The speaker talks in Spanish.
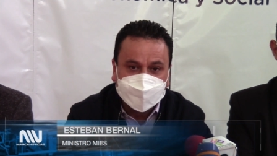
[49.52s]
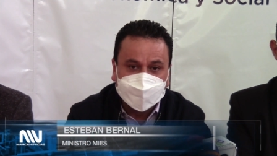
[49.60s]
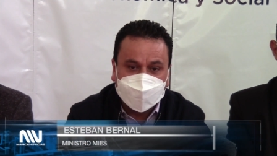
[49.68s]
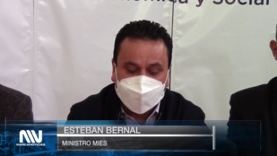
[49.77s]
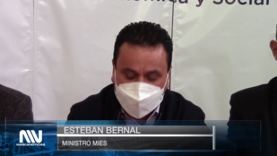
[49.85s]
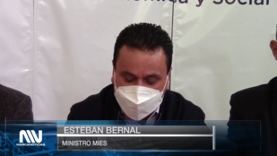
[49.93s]

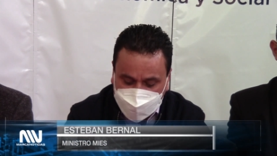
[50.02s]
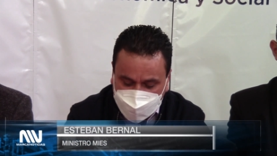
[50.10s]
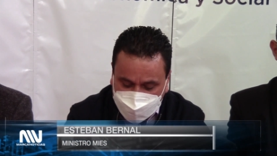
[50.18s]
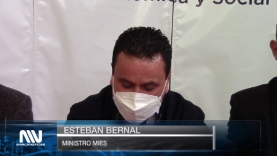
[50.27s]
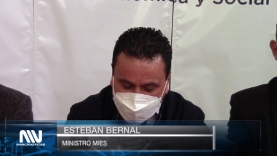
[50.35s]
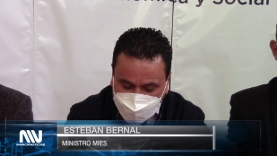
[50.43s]
De
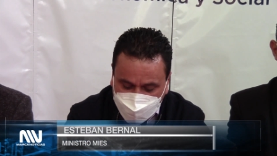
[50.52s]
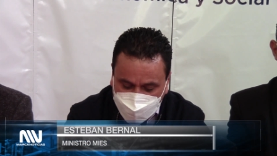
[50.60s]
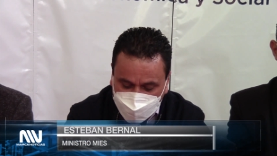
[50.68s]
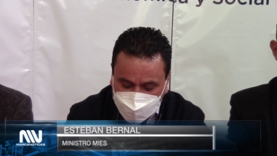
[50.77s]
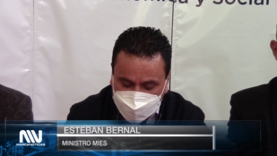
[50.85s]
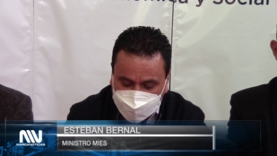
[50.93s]
el río
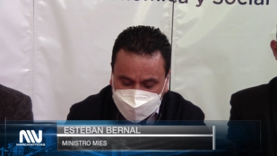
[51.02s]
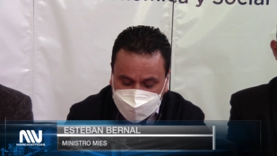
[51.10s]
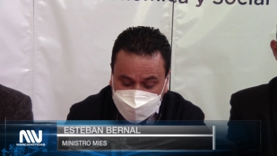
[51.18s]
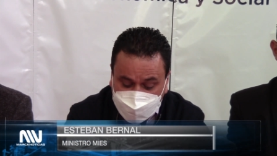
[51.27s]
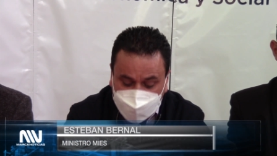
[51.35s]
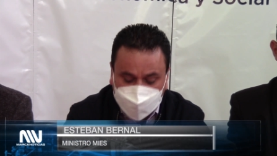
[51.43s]

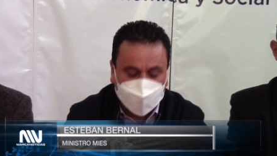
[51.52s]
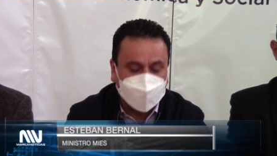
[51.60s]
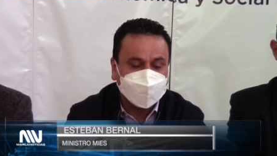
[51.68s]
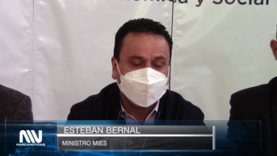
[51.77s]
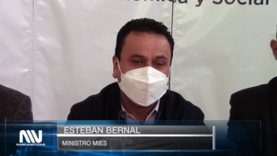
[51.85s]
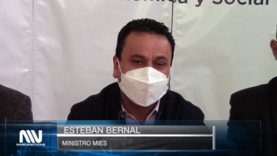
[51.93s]
Quindigua,
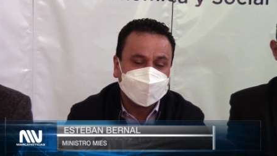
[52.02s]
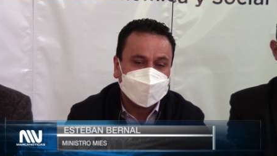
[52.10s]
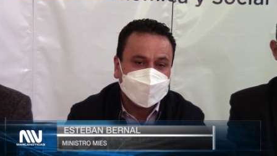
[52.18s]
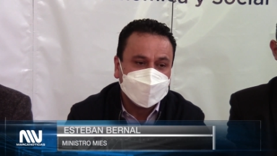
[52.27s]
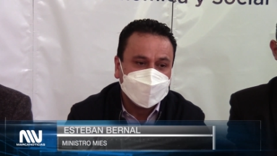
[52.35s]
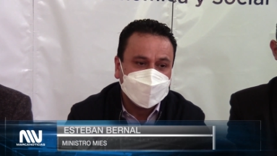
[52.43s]

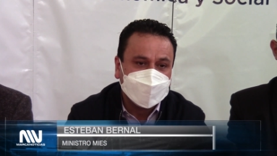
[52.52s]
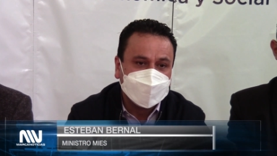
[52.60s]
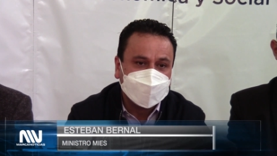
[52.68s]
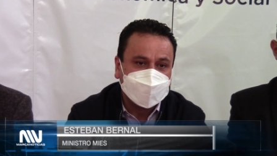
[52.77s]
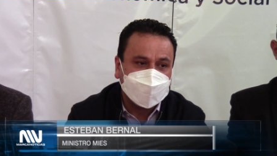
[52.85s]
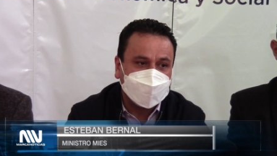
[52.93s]

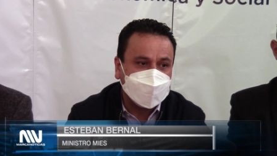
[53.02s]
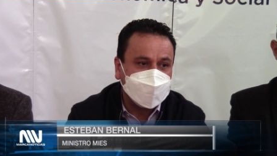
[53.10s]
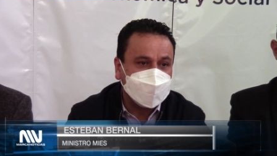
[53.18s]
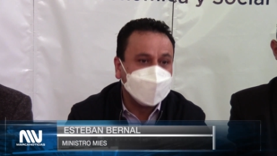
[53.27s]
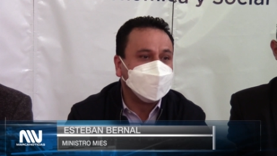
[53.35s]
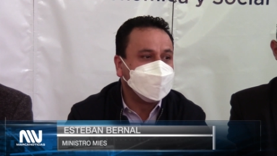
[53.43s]
que
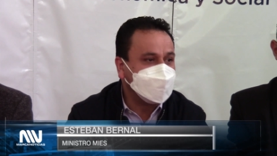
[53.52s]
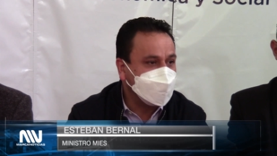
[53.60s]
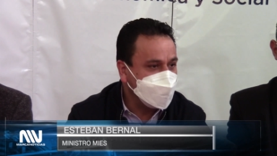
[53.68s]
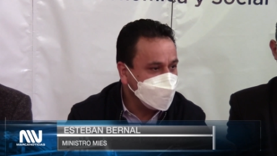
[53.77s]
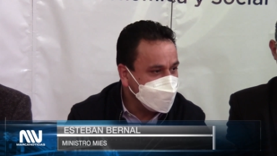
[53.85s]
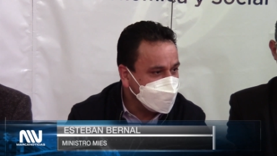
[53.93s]

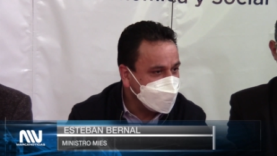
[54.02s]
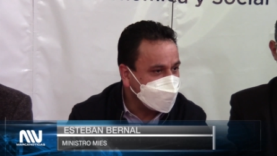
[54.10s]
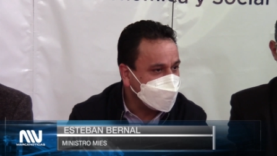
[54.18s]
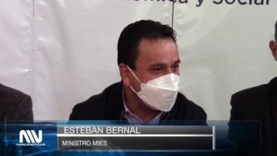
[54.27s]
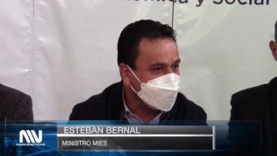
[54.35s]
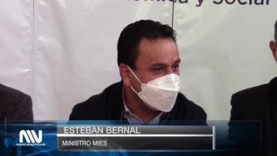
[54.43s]
lamentablemente ha
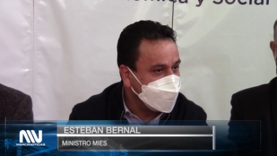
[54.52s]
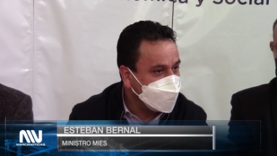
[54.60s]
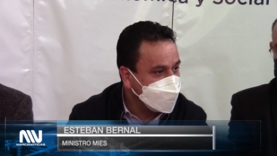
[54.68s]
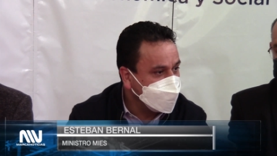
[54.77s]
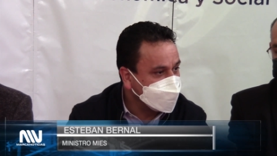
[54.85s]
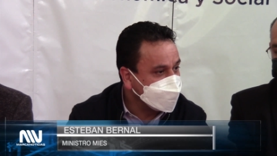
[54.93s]

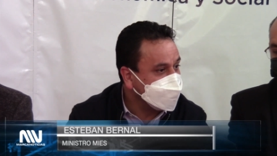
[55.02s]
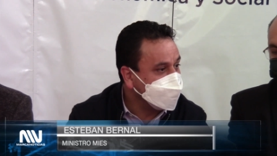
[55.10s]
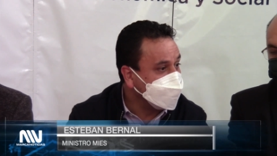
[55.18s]
generado